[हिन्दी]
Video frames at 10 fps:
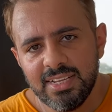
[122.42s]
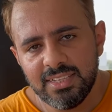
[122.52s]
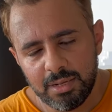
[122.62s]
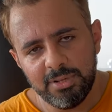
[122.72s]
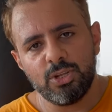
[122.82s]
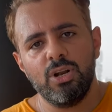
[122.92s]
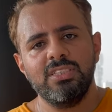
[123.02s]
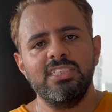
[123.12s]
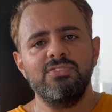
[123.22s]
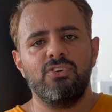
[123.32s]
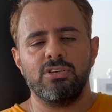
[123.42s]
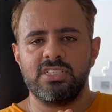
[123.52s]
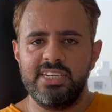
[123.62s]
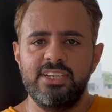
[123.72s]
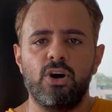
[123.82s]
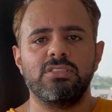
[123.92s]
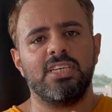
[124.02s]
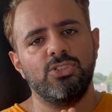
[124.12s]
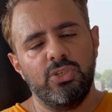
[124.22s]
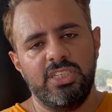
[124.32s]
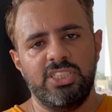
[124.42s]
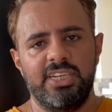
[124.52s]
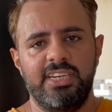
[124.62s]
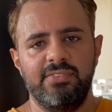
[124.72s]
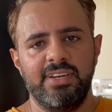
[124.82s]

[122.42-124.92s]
नमिथोलॉजी फॉर स्ट्रीट डॉग्स का जो इनिशिएटिव